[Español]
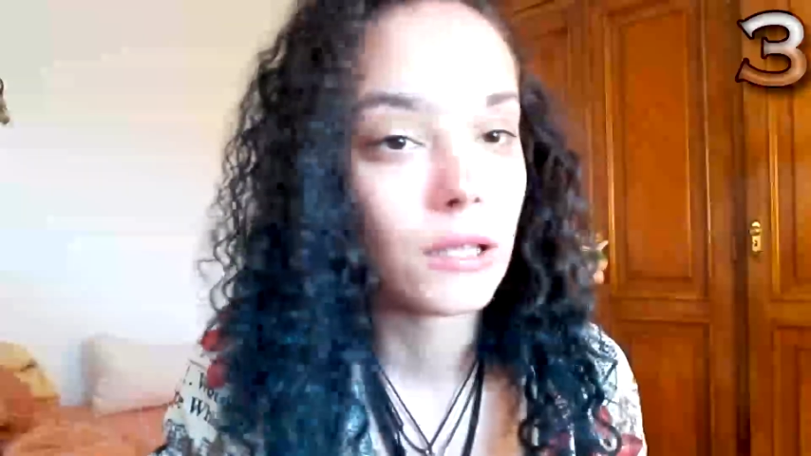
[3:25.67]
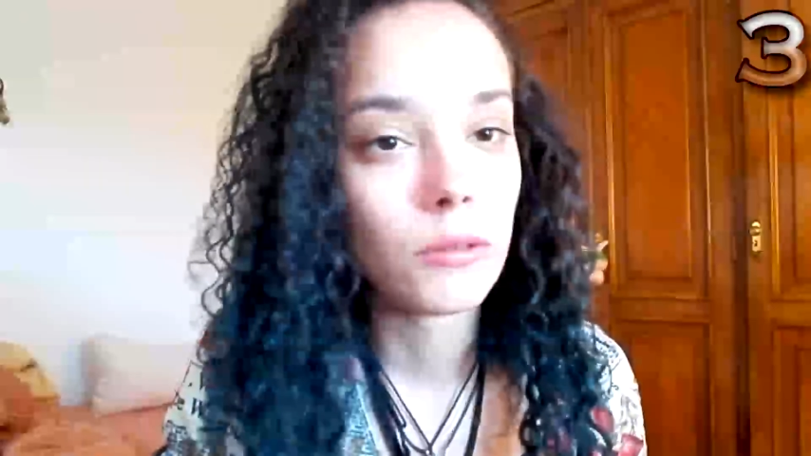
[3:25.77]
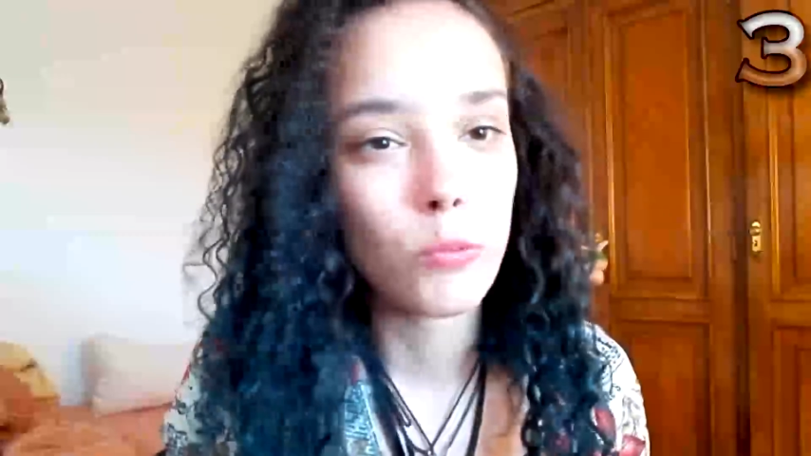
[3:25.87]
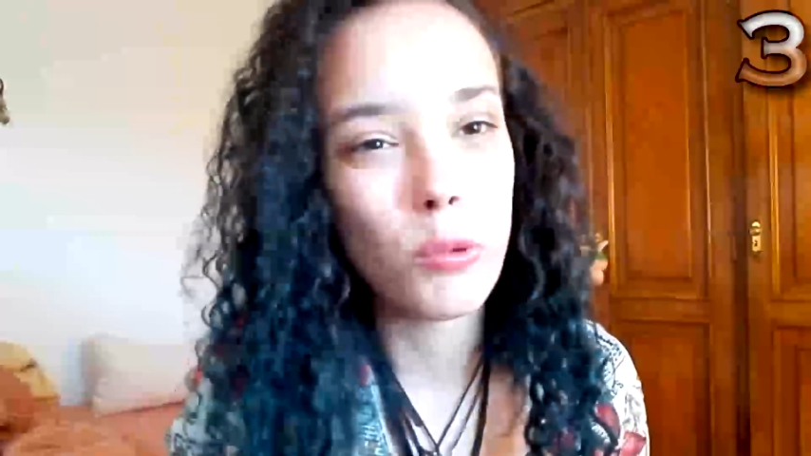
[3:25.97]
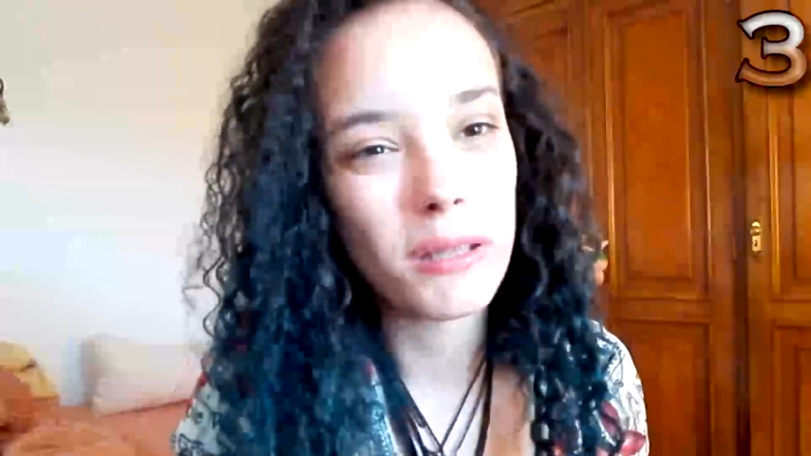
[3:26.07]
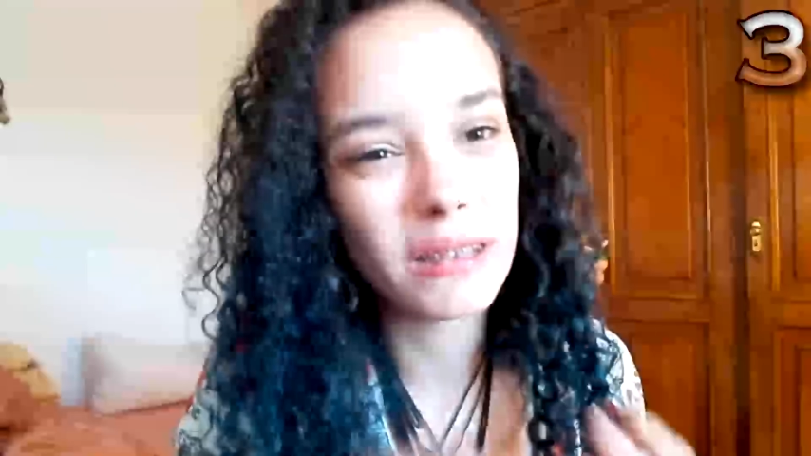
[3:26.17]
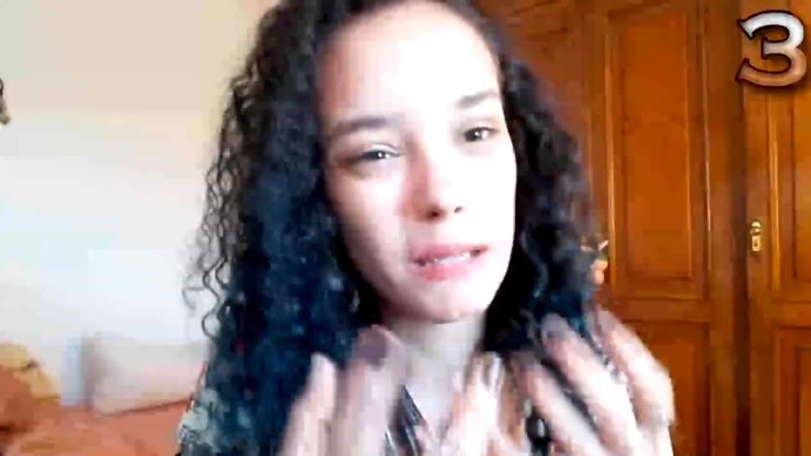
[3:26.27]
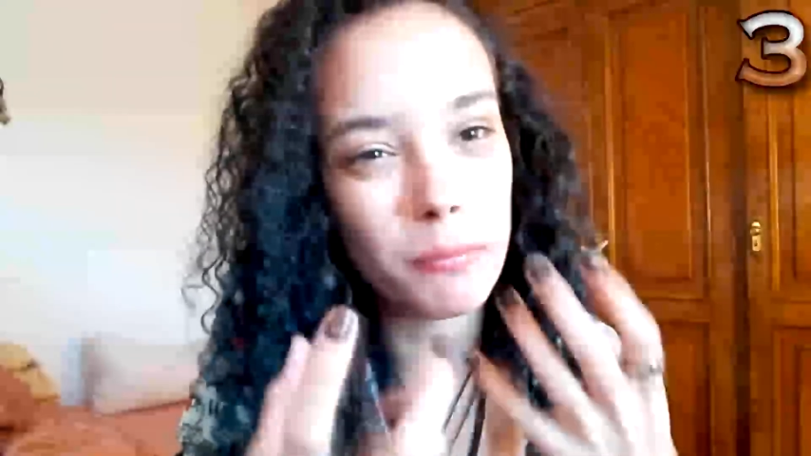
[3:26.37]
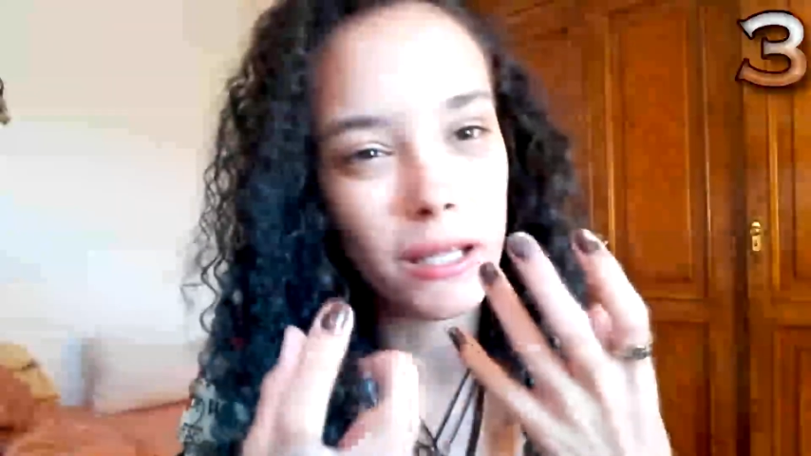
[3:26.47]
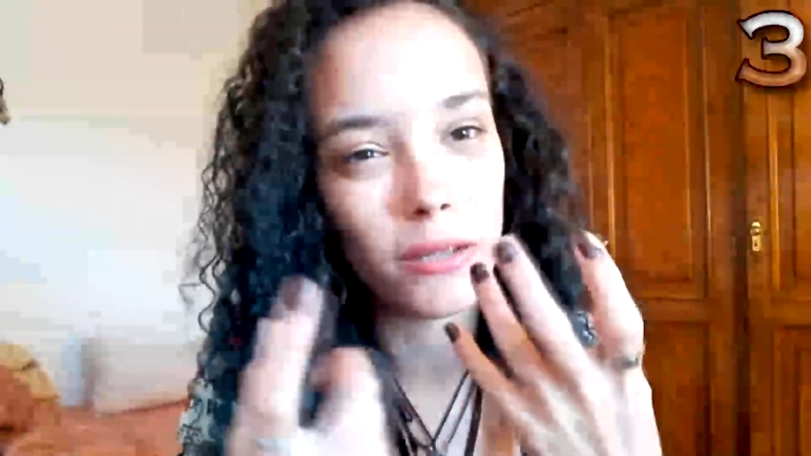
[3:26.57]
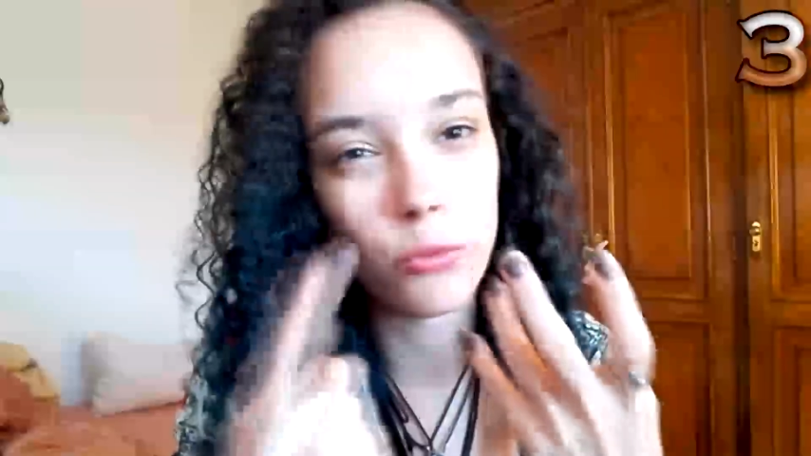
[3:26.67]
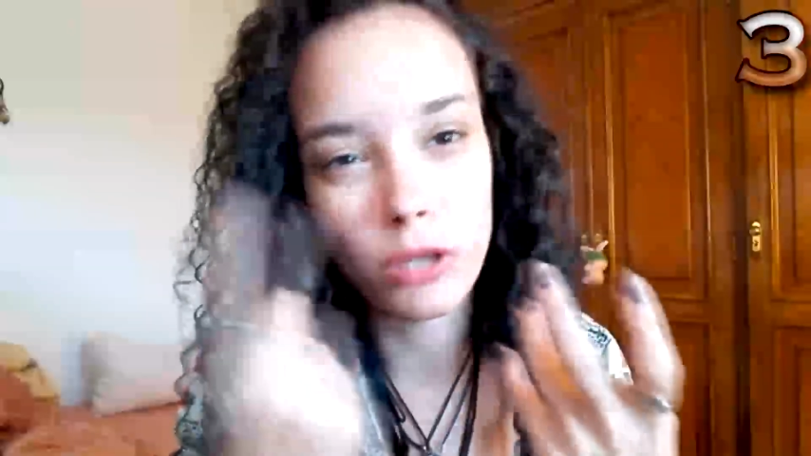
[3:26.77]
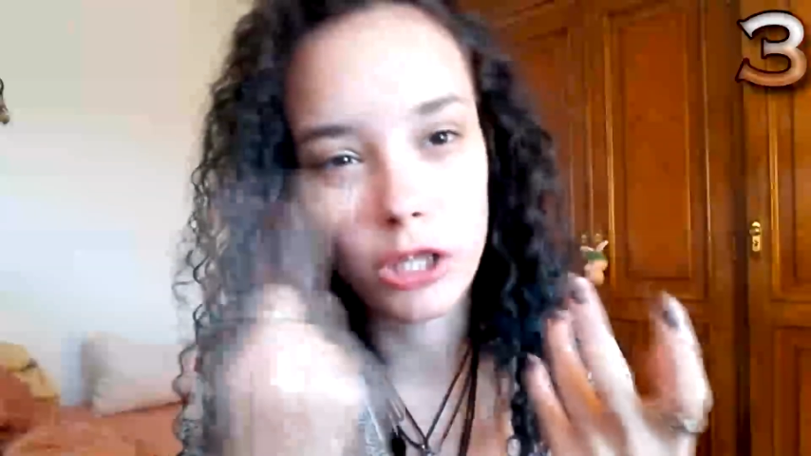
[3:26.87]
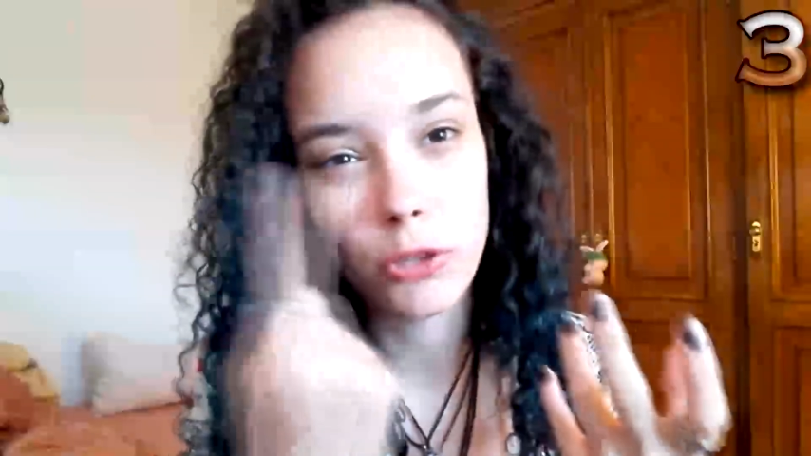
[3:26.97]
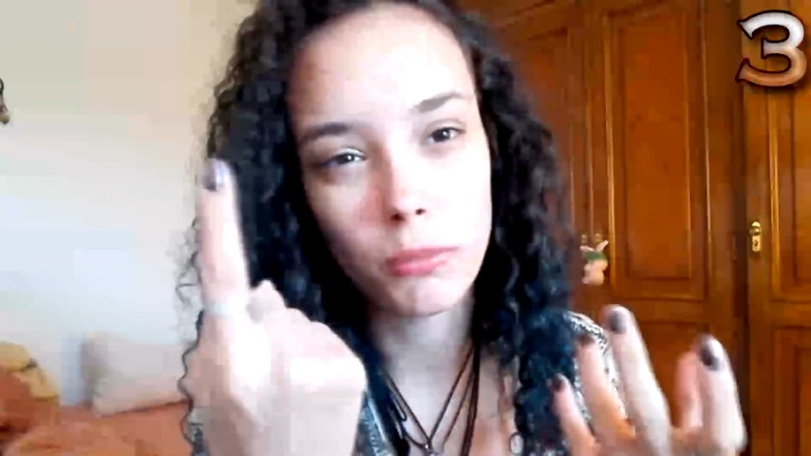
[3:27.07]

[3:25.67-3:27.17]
vuelva a ser más, un rizo